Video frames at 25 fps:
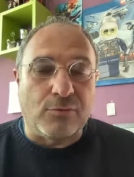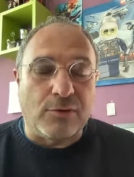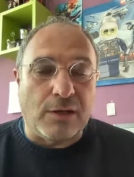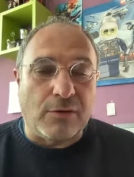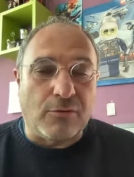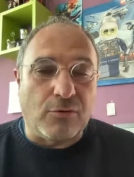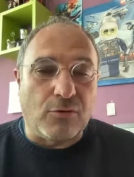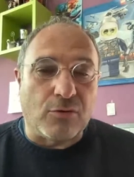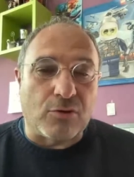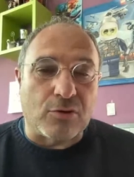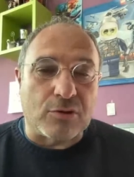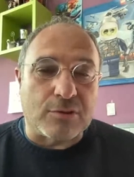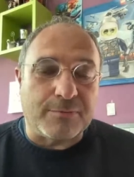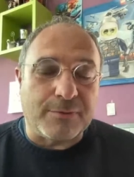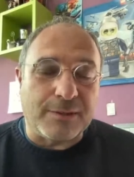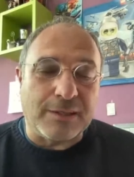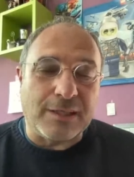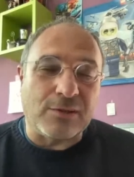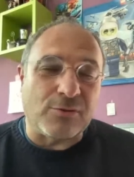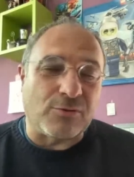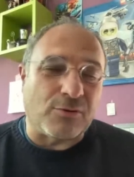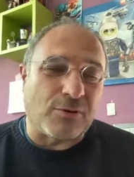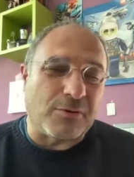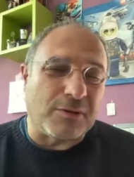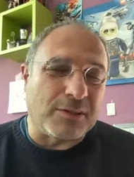un lavoro
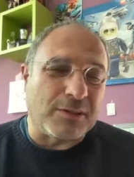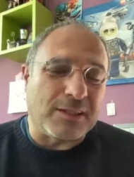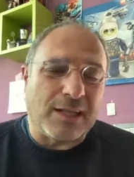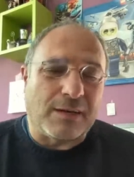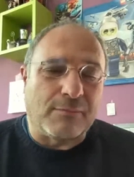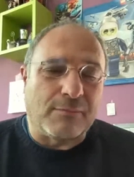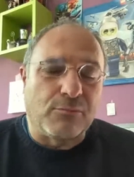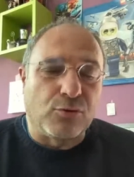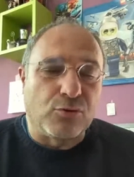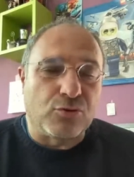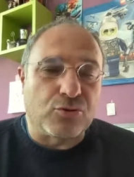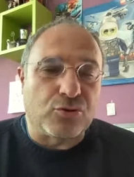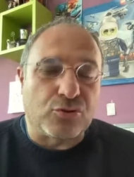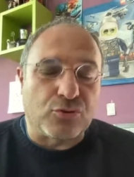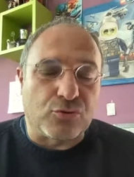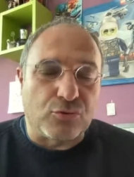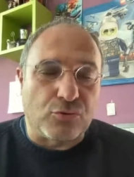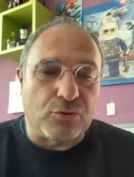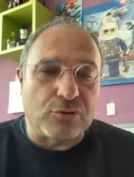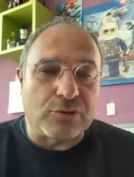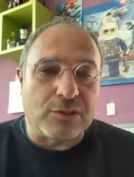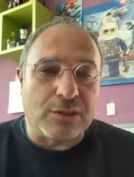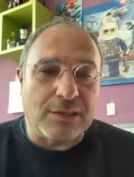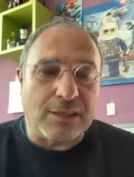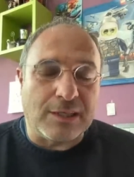spendendo una quantità
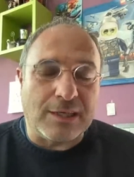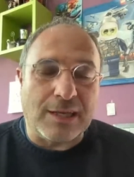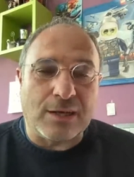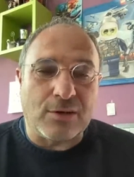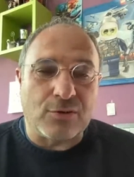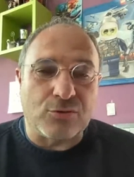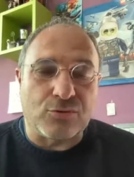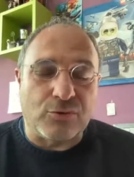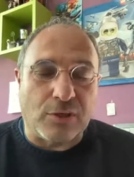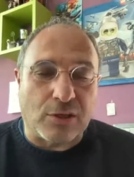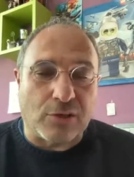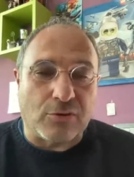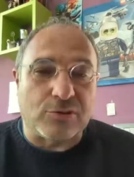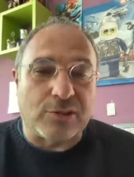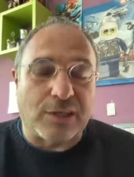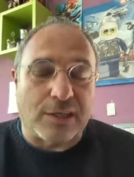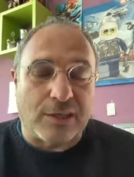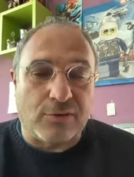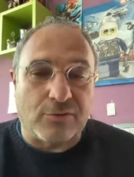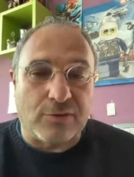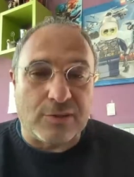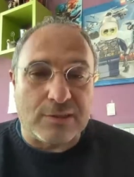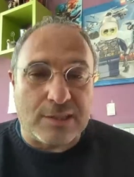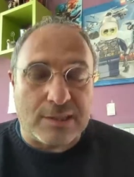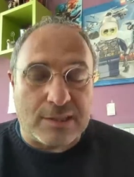mostruosa di denaro su una cosa
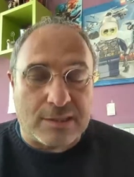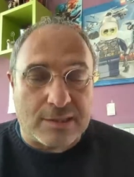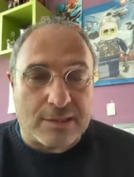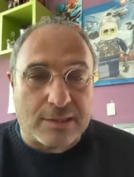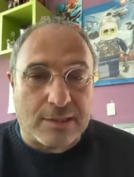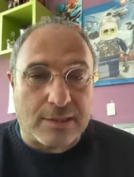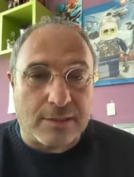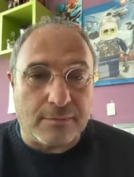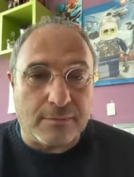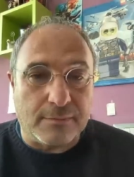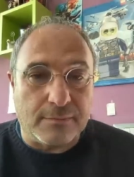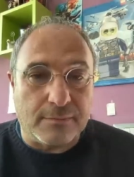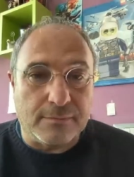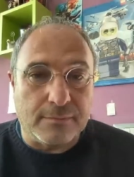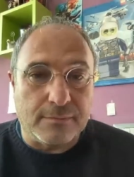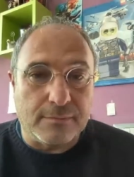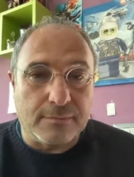che non esiste.